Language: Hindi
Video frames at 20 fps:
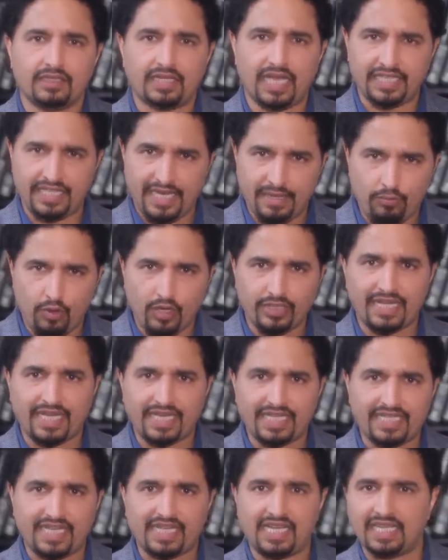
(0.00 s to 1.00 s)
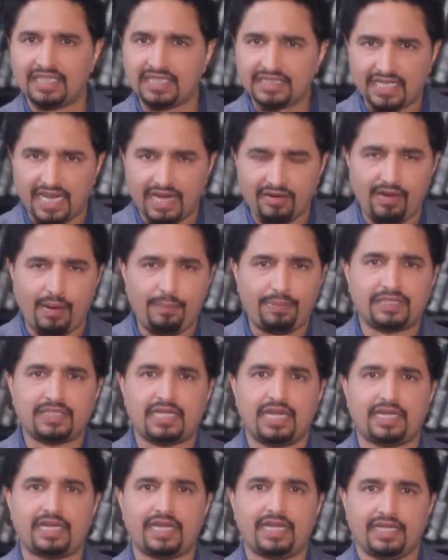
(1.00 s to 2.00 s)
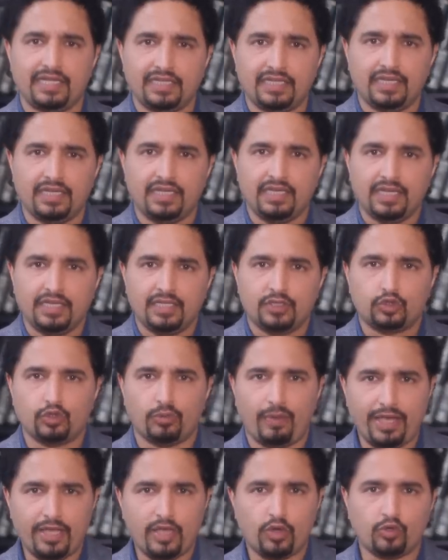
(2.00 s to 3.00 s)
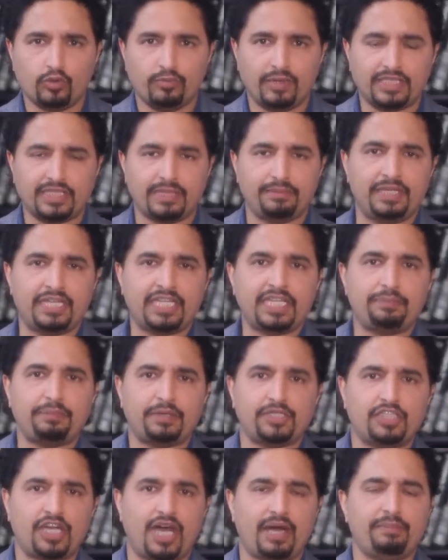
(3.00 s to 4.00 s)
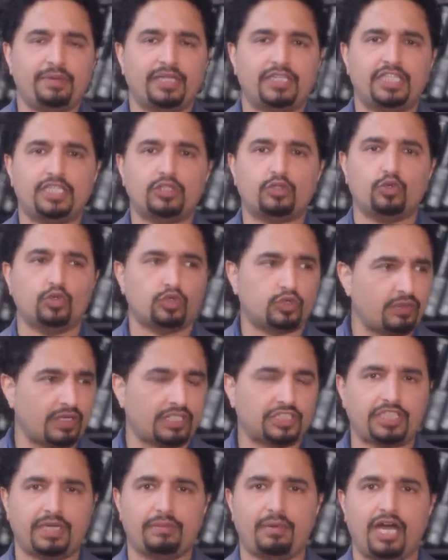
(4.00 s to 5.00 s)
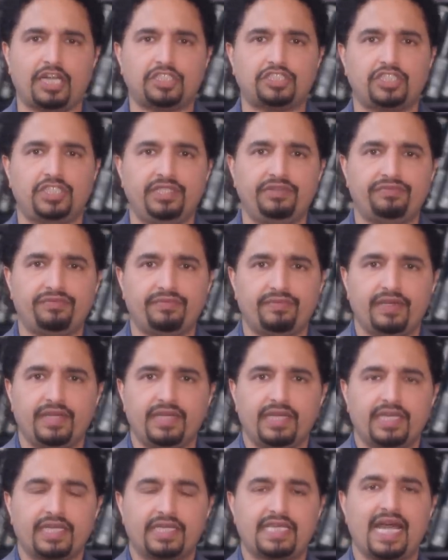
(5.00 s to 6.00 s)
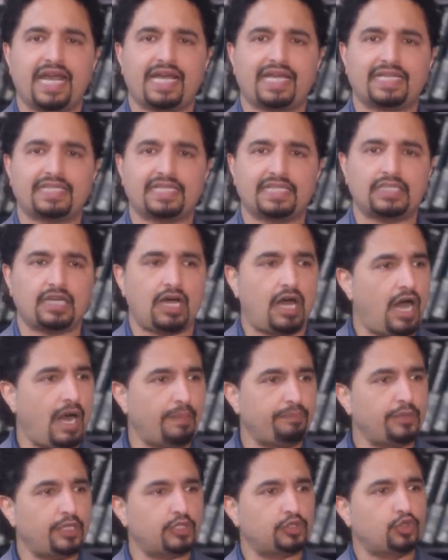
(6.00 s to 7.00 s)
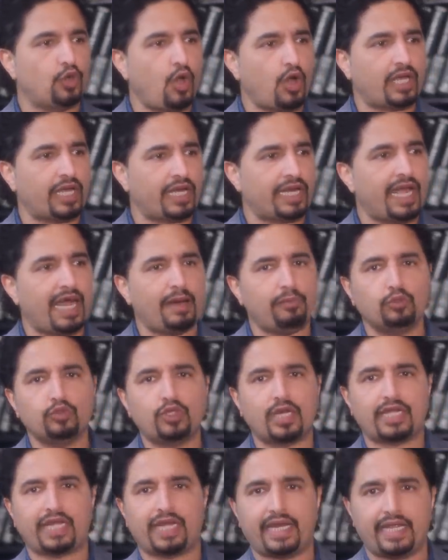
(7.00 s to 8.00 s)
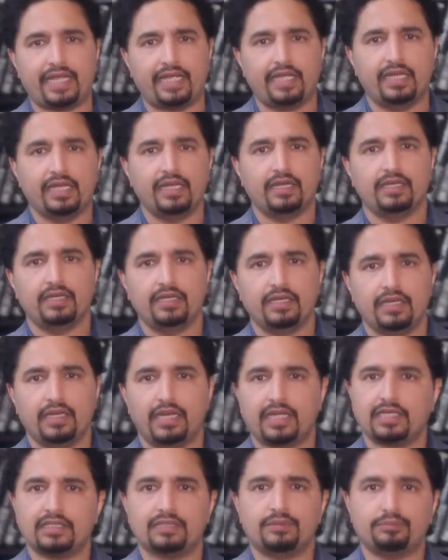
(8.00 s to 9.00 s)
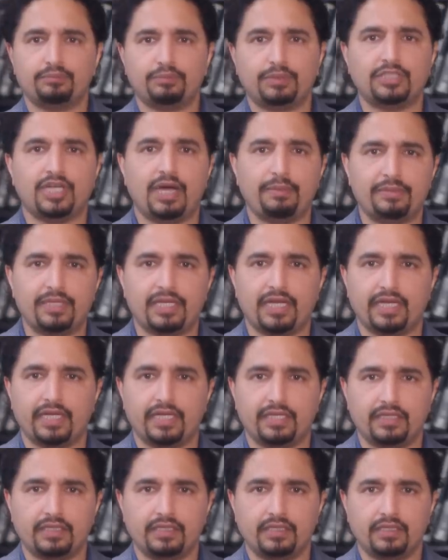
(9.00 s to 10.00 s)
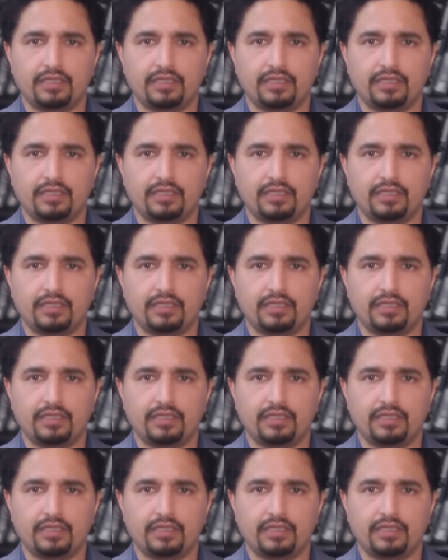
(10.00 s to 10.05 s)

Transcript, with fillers: क्या यह माहा कि गंद सारा वापस लाना है सूबाई हुकूमत जब इनकी पंजाब में थी तो उस वक्त शहबाज शरीफ क्या कहता था आपने जो करना है आप उधर करें लेकिन पंजाब में ना आए